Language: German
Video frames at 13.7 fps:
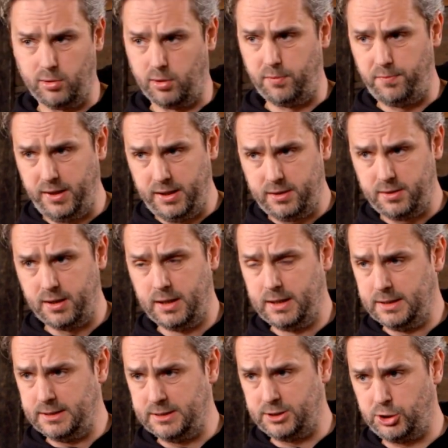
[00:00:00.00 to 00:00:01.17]
noch fehlt,
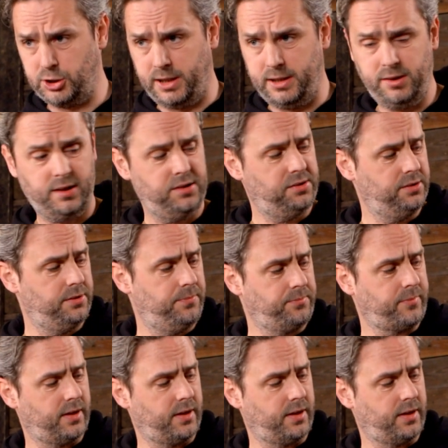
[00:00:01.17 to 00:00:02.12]
ist die Schaltraste,